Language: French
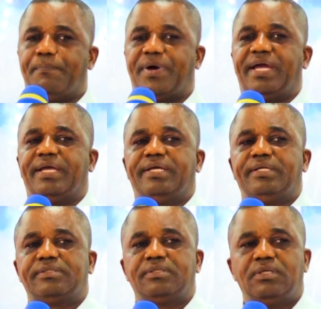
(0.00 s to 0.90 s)
après,
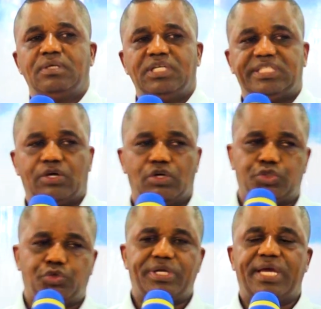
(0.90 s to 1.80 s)
ils seront
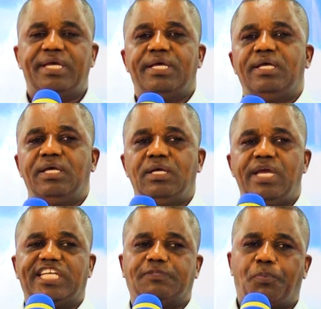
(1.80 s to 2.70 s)
tués,
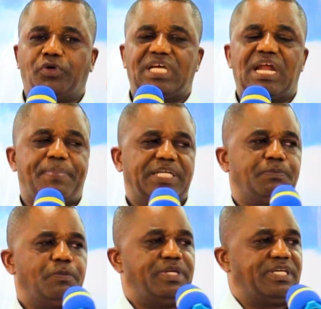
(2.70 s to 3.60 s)
exposés à la
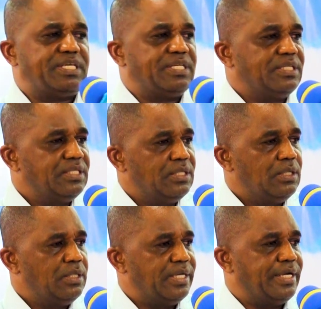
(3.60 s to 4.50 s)
place publique,
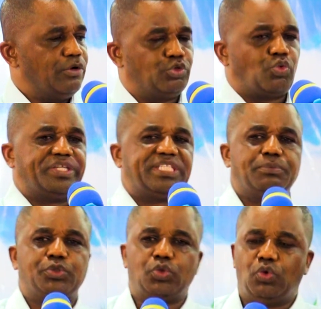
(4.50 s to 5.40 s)
et le
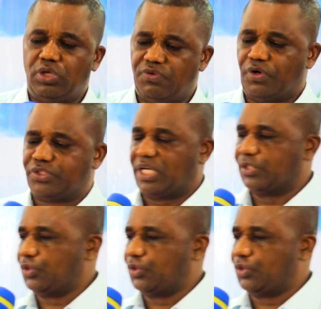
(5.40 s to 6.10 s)
troisième jour, ils vont se